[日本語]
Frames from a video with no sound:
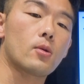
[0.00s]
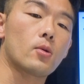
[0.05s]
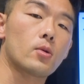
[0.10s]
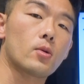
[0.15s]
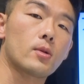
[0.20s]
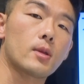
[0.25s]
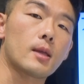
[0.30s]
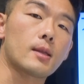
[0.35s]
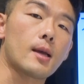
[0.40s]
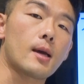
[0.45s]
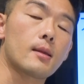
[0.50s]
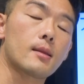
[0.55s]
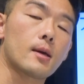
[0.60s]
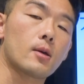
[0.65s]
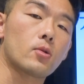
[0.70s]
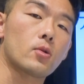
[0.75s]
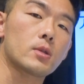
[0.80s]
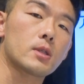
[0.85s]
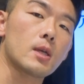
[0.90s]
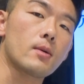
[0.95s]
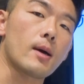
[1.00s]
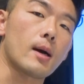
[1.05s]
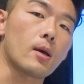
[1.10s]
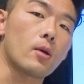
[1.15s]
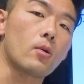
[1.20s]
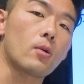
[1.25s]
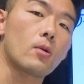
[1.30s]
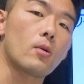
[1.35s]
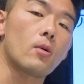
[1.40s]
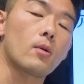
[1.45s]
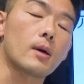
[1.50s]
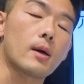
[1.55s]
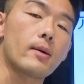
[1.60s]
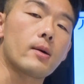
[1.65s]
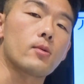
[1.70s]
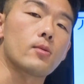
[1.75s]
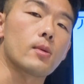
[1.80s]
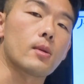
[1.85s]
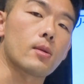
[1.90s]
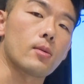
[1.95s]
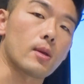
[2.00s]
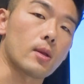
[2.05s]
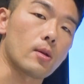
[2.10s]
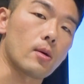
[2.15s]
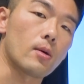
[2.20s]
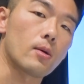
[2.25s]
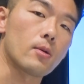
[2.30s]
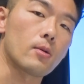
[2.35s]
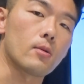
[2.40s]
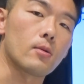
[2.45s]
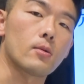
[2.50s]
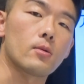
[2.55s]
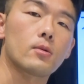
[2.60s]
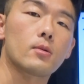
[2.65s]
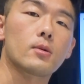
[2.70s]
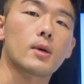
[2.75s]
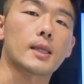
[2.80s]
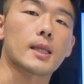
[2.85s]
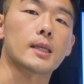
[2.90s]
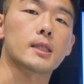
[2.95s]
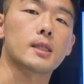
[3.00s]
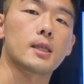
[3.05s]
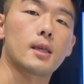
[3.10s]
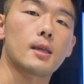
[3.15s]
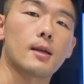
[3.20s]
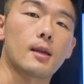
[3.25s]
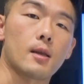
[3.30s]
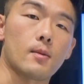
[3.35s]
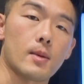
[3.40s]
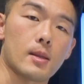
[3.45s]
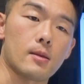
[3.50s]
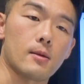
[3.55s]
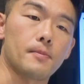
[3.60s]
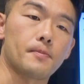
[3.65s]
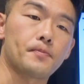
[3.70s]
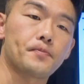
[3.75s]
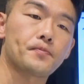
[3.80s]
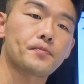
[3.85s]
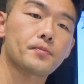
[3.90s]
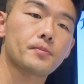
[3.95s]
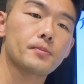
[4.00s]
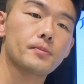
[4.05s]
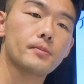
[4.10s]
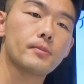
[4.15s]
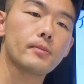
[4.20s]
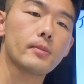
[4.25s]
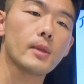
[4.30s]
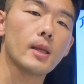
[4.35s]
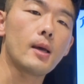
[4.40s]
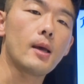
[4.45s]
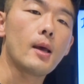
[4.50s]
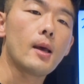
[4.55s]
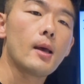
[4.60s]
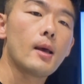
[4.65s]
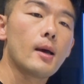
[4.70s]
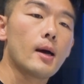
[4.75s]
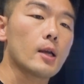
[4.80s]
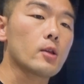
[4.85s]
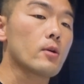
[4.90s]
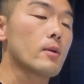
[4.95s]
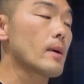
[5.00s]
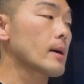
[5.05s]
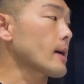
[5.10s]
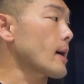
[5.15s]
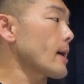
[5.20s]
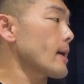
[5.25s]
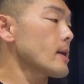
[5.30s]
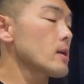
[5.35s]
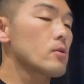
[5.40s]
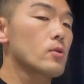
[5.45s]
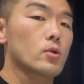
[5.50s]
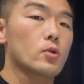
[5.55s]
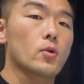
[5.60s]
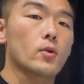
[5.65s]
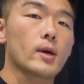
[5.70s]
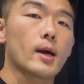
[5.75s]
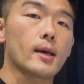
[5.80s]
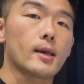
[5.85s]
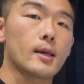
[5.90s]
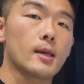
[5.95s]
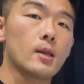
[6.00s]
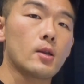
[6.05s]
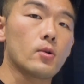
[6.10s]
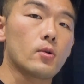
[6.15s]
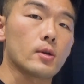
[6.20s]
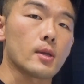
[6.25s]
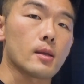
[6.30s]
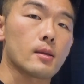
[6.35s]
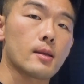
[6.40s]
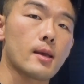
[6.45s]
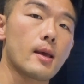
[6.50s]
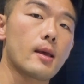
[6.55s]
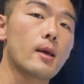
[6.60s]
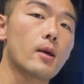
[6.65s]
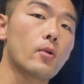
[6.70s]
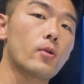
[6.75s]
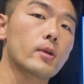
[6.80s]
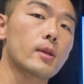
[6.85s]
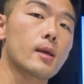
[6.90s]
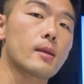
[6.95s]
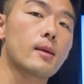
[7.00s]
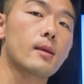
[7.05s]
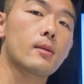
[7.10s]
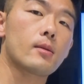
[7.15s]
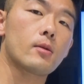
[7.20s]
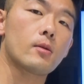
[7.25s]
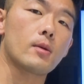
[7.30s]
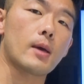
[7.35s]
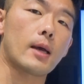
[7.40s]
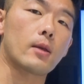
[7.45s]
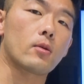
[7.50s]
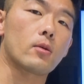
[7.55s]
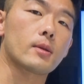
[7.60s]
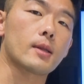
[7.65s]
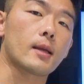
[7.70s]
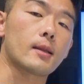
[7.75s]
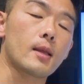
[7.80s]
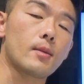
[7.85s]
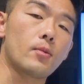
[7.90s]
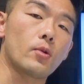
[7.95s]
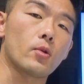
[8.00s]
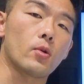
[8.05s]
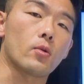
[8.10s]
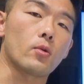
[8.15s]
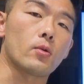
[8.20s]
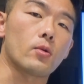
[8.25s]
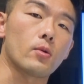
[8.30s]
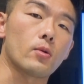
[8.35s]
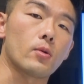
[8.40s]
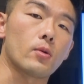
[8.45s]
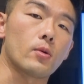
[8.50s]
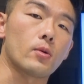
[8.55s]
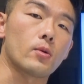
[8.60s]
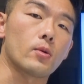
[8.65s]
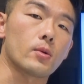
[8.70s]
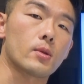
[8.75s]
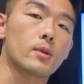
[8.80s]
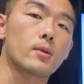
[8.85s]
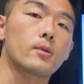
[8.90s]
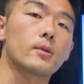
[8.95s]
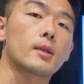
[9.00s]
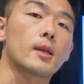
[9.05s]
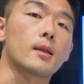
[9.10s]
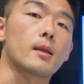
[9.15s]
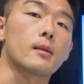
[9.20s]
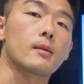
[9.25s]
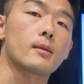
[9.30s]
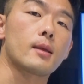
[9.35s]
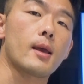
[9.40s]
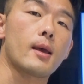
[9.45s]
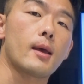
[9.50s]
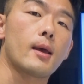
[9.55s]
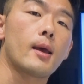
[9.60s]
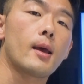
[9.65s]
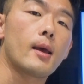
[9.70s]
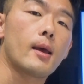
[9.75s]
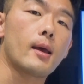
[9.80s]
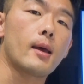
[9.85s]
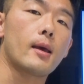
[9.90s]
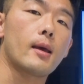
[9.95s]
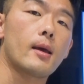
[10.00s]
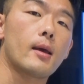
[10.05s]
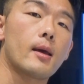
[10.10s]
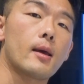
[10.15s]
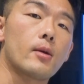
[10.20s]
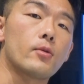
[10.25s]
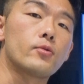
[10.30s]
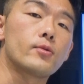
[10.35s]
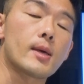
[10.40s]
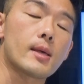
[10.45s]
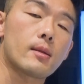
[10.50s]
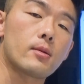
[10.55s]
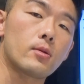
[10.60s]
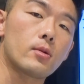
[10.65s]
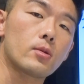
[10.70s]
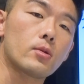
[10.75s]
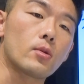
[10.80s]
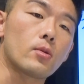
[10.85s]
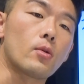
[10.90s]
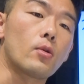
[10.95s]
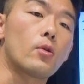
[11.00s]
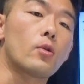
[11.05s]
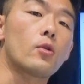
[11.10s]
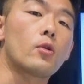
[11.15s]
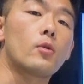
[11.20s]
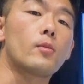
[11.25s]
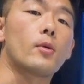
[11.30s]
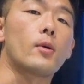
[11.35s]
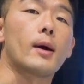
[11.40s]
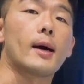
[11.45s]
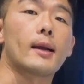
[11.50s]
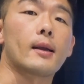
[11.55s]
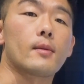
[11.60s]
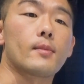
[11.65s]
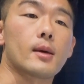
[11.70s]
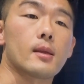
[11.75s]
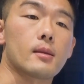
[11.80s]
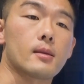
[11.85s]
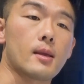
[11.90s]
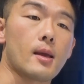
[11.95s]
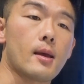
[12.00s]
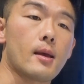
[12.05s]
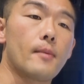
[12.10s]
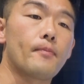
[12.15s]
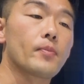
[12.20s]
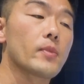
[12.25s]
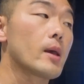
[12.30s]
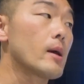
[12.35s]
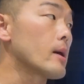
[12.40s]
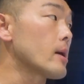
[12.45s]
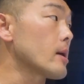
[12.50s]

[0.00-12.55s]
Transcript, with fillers: 相続税対策としては効果は薄いという形になります。あとは、ま、介護とか医療ですね。こういった設、あの、建物をこう、作ってですね、えー、運営するという方法もありますね。